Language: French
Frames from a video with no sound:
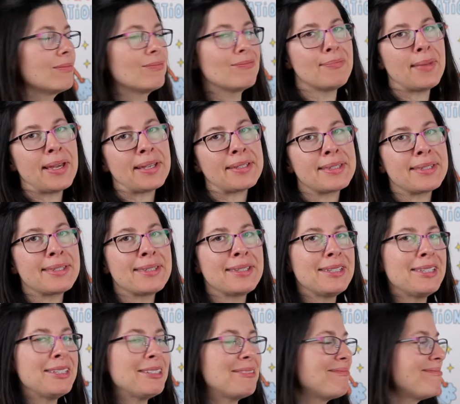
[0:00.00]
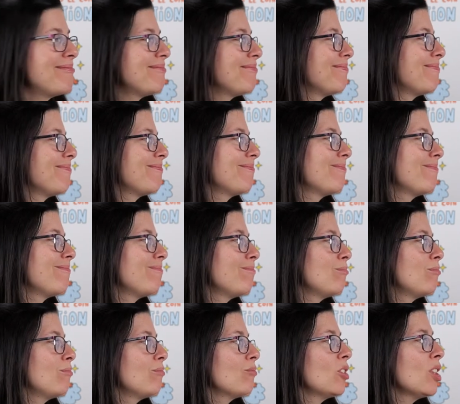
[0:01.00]
Merci.
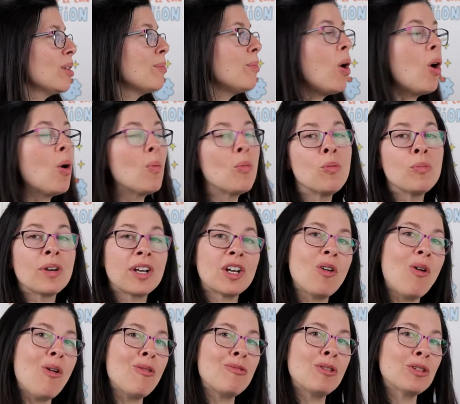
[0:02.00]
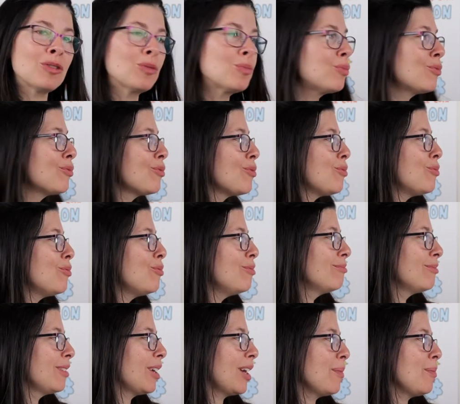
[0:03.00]
Tes bons mots me réconfortent beaucoup,
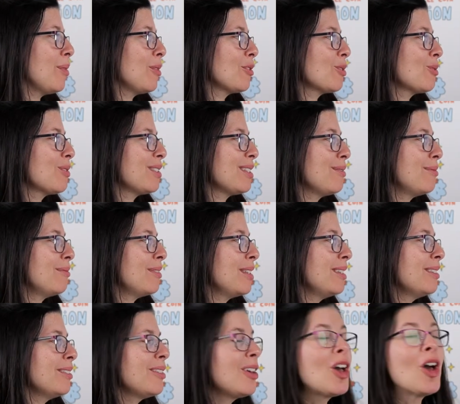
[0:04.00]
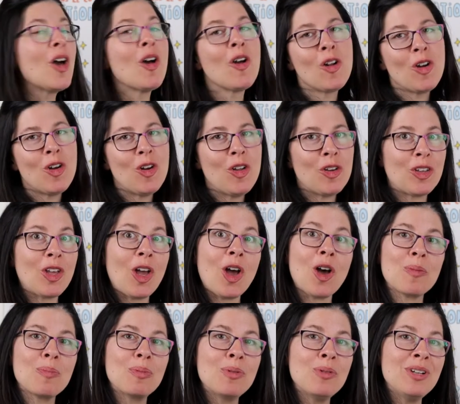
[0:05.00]
répond Joséphine, le
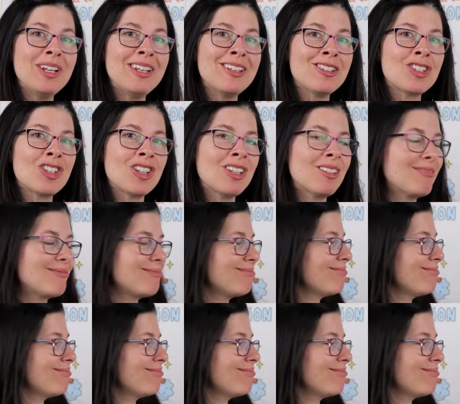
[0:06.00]
cœur plus léger.